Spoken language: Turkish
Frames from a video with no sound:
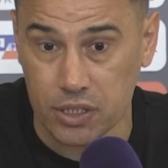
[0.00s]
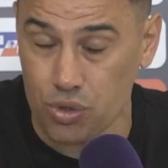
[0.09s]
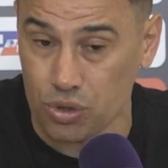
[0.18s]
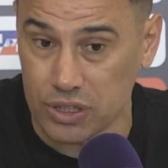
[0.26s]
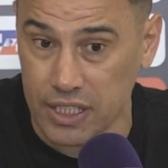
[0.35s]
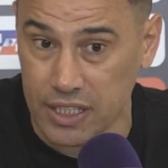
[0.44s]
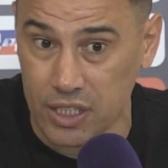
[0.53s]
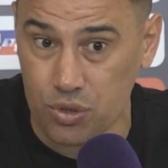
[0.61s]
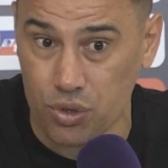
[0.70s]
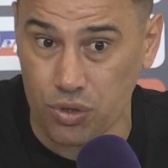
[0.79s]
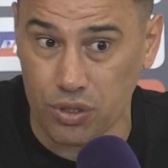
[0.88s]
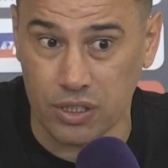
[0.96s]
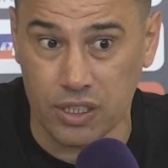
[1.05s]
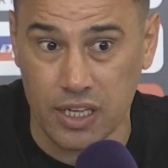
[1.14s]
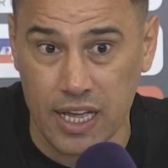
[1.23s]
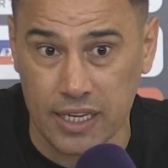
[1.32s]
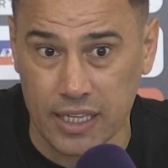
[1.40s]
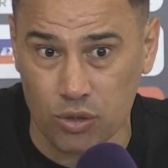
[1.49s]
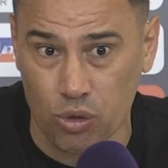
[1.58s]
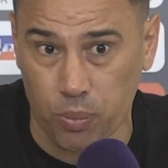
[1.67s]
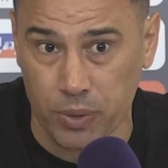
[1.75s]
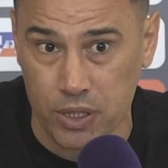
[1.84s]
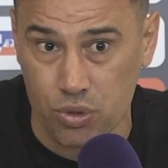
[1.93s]
Çok derine çok e, erken
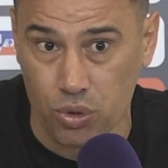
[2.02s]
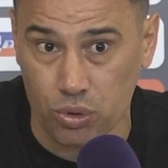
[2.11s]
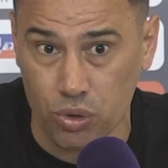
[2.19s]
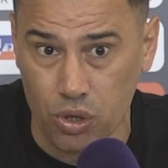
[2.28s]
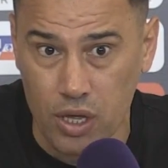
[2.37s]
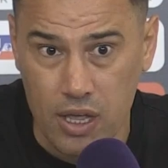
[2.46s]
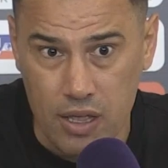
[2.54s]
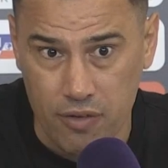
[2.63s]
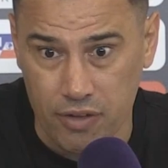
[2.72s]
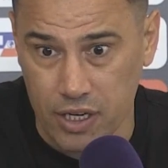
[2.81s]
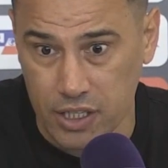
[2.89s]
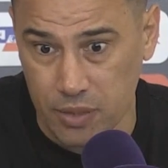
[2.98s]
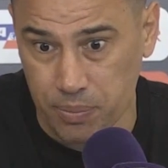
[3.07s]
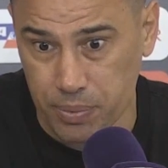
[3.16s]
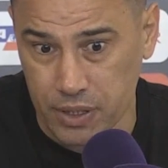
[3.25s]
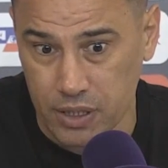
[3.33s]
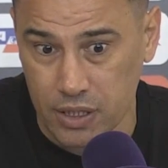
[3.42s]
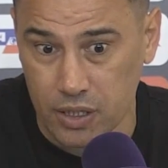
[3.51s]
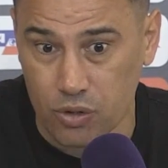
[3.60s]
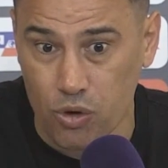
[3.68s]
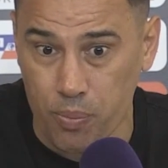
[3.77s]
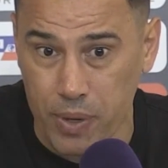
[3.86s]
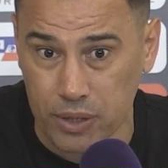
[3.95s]
toplar soktuk ve rakip e,
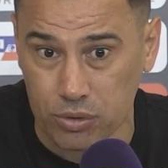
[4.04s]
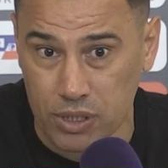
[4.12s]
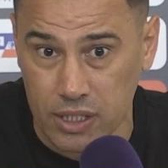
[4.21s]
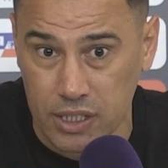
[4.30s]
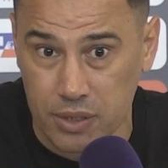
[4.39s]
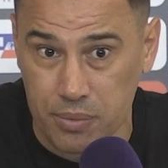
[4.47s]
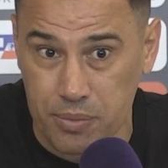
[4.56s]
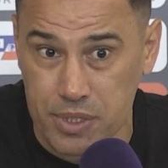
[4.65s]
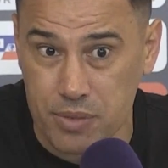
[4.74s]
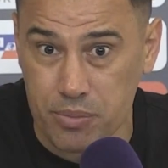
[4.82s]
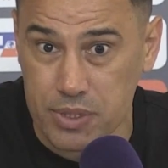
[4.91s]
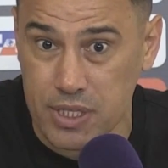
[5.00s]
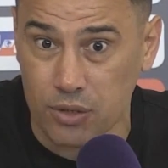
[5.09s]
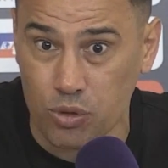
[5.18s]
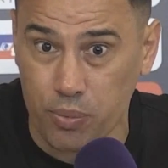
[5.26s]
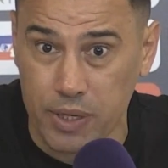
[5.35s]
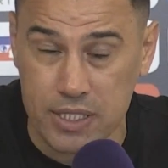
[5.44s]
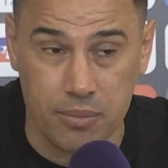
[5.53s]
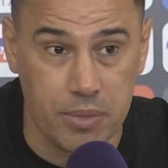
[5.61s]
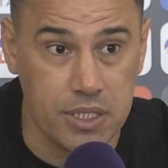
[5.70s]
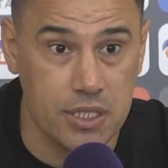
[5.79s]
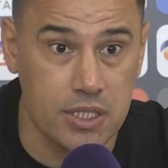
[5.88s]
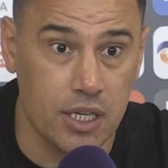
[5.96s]
kompakt duran rakibimizin bizden top
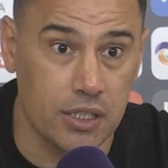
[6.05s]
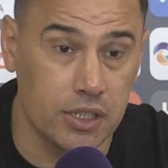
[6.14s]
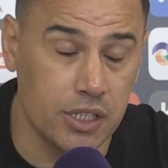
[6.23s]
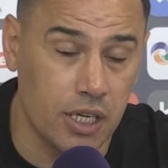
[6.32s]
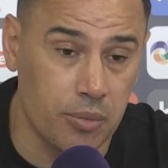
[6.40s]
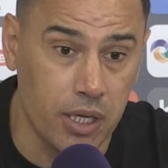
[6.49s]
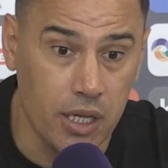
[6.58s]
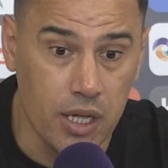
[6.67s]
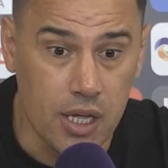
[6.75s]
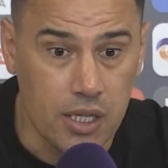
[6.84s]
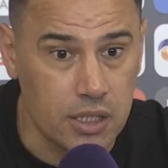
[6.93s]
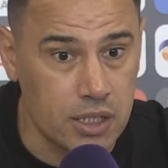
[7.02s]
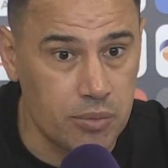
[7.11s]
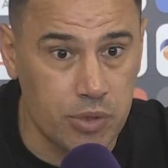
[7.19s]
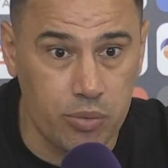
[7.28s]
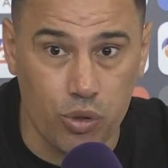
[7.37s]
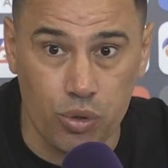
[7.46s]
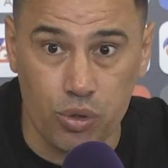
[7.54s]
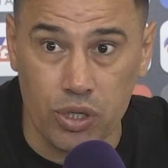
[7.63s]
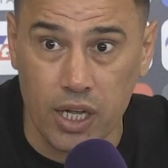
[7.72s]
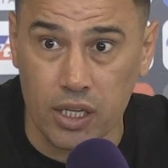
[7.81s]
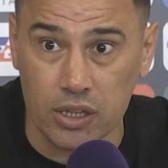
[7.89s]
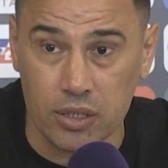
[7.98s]
kazanmasını sağladık ama dediğim gibi oyunun
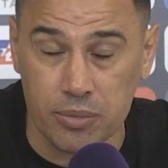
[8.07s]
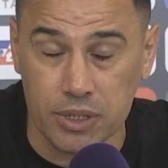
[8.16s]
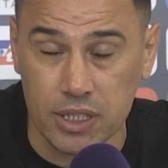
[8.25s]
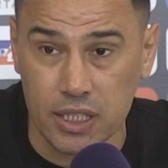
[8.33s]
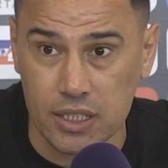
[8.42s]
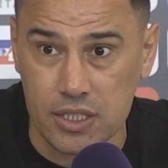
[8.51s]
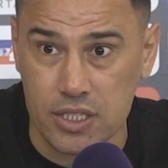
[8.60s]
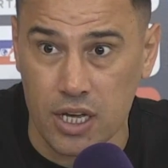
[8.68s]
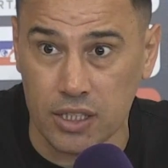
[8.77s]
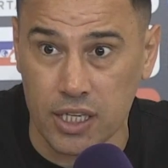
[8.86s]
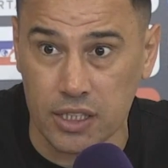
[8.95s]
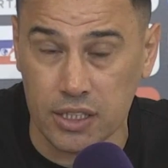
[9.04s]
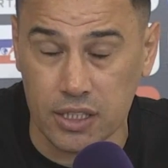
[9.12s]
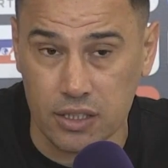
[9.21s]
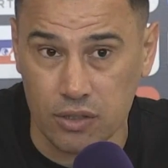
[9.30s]
her anlamında sahadaydık.